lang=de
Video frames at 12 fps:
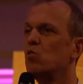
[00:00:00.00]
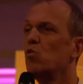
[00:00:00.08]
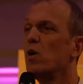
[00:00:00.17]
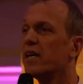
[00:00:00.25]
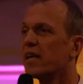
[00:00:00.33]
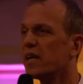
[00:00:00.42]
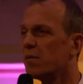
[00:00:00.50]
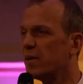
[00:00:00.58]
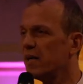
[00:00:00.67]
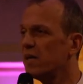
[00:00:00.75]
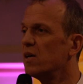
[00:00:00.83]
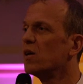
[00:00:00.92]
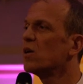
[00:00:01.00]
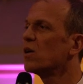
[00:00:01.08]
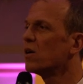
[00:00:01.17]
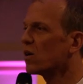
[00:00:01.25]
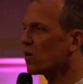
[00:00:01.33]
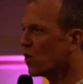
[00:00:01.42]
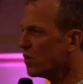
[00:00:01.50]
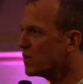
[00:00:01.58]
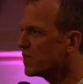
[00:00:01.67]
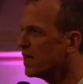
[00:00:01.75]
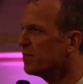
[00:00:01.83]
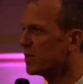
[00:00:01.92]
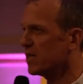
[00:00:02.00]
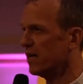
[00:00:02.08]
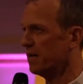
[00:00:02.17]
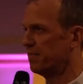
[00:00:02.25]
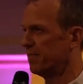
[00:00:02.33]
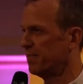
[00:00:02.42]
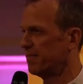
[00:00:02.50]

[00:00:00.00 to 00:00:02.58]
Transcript: Urheber Gott selbst haben.